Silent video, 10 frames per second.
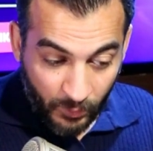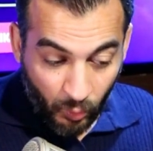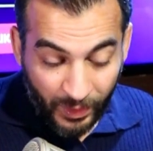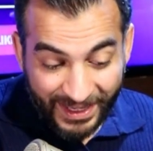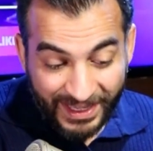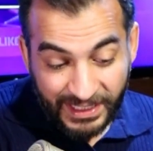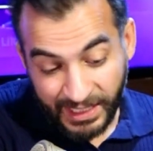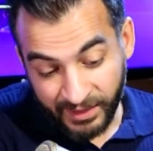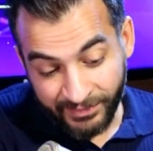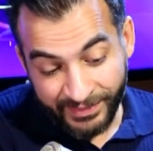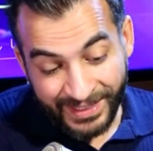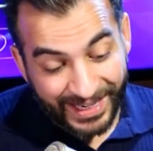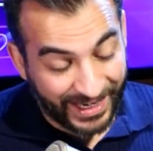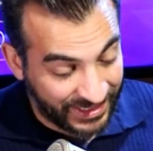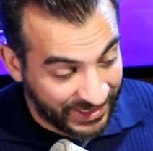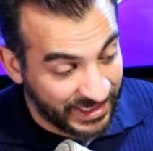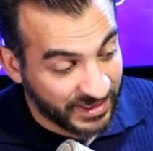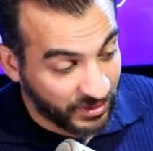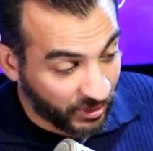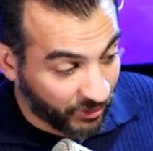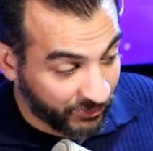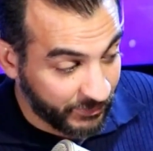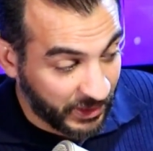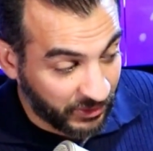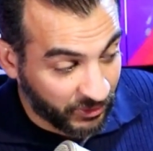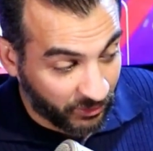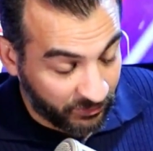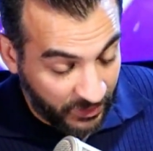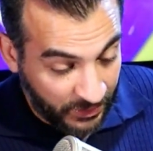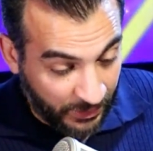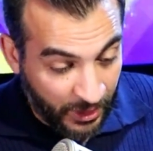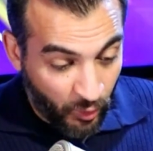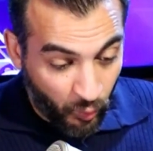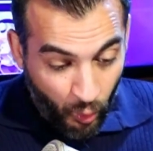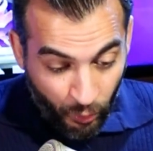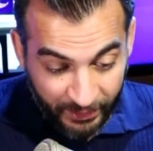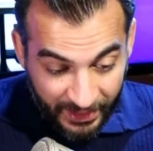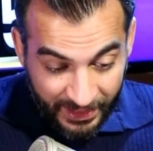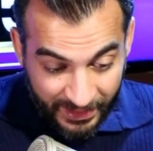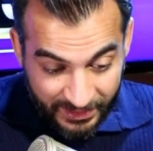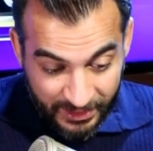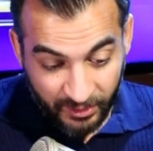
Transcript: ولكن يكفي إحساس طرف من الطرفين وهو في الآية دي